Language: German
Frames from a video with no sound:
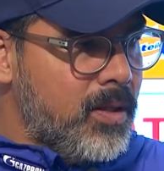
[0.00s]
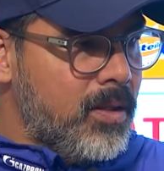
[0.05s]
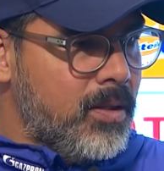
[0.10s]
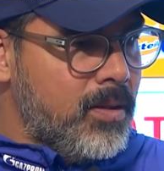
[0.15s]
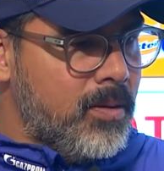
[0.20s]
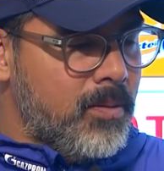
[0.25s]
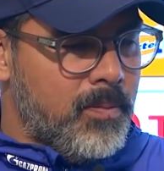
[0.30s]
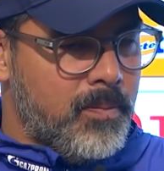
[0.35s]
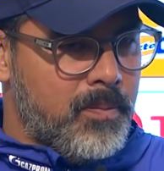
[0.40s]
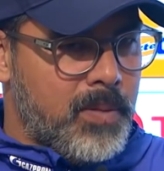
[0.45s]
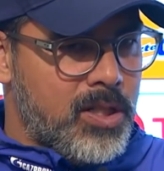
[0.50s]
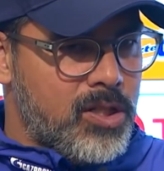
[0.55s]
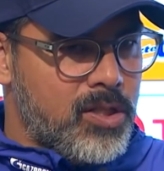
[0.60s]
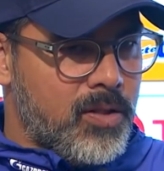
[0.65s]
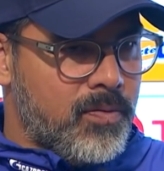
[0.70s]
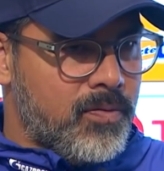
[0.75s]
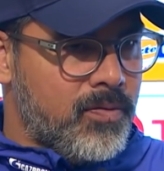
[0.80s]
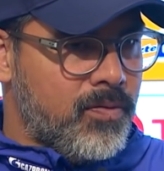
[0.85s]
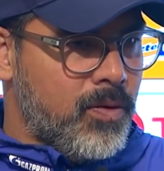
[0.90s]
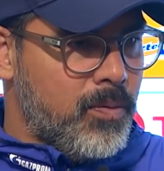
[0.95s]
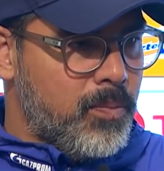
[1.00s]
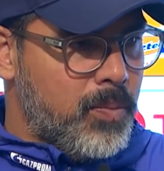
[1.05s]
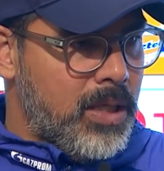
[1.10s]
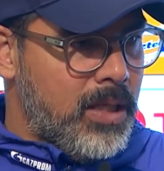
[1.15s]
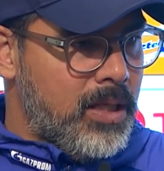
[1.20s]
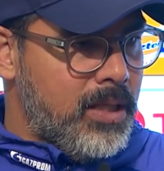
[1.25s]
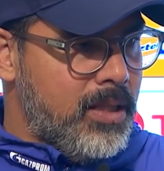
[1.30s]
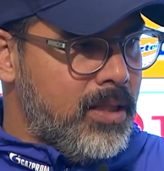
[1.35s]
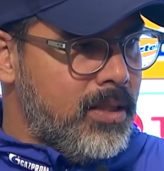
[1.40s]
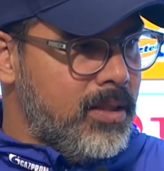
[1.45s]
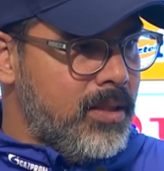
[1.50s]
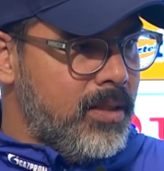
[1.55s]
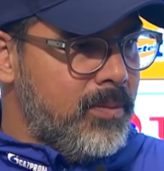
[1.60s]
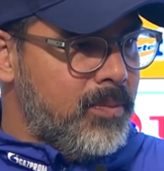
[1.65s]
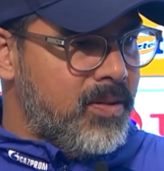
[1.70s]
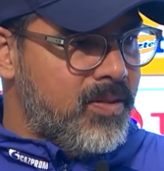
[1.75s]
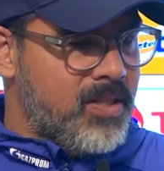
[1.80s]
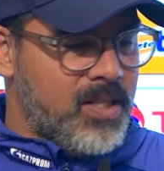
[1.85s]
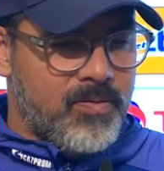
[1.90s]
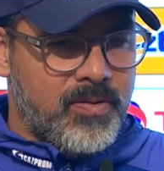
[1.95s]
äh, Mannschaft von Berlin, die
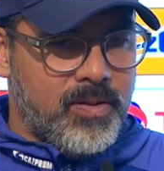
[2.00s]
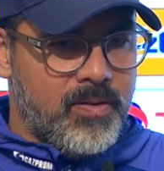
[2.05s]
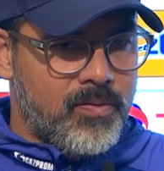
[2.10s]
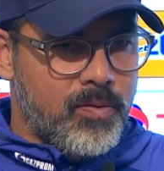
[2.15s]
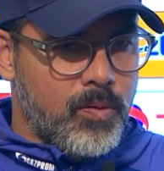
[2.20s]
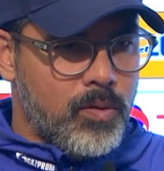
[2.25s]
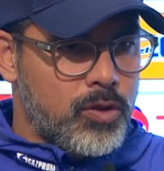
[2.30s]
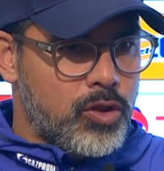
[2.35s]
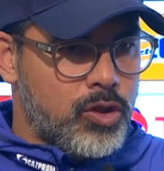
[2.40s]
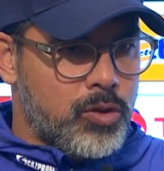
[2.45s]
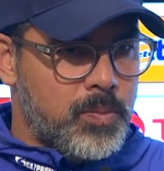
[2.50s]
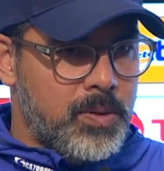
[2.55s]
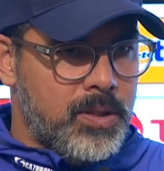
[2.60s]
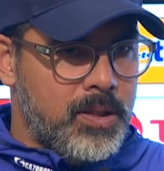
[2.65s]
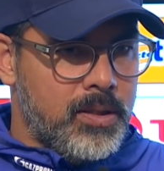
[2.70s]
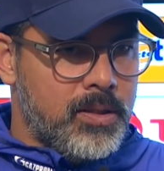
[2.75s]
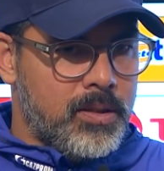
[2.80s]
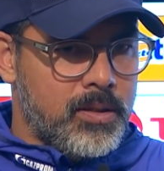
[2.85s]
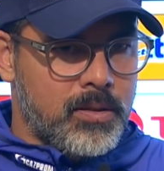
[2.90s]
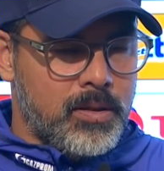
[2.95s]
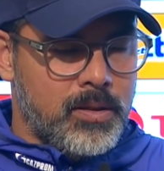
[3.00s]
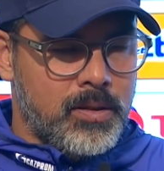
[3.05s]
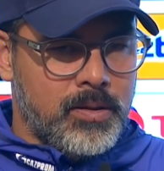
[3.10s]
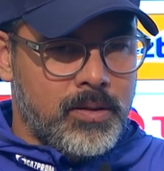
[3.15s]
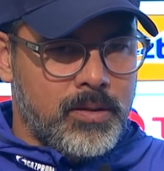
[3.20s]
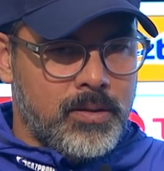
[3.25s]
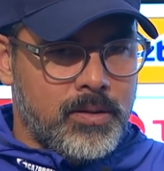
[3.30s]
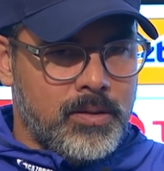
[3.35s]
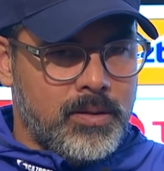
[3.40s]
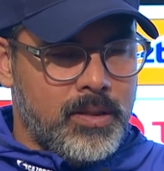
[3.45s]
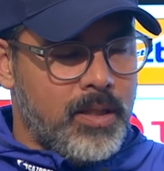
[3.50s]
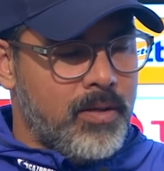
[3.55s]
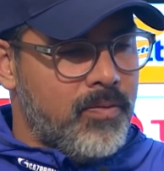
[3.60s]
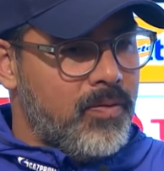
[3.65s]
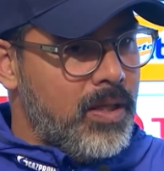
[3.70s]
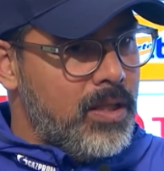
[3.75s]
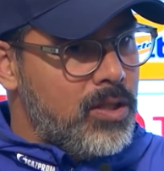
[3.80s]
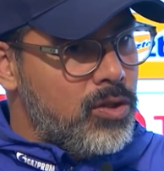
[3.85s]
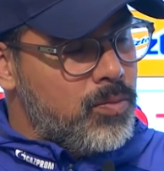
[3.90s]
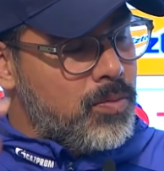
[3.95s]
mit sehr viel Wucht spielt, äh, sehr
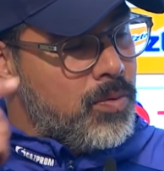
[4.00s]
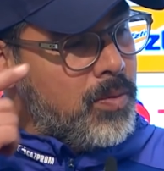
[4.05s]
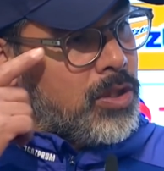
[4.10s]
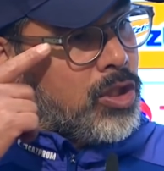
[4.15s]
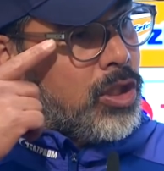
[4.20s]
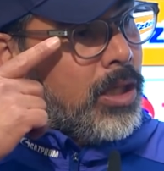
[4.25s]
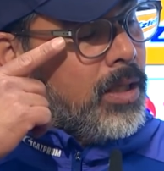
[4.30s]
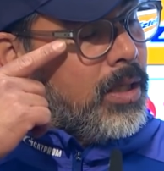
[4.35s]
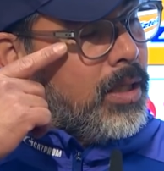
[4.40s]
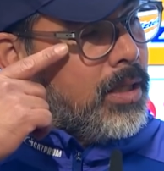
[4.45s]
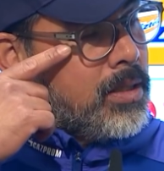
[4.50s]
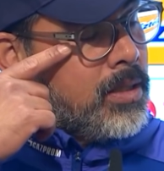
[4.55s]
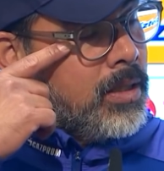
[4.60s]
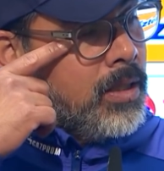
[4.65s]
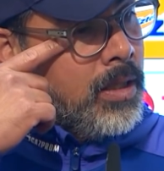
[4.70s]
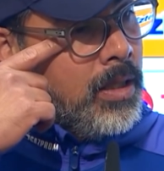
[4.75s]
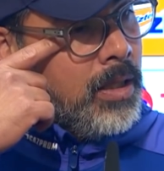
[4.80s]
gefährlich über Standards,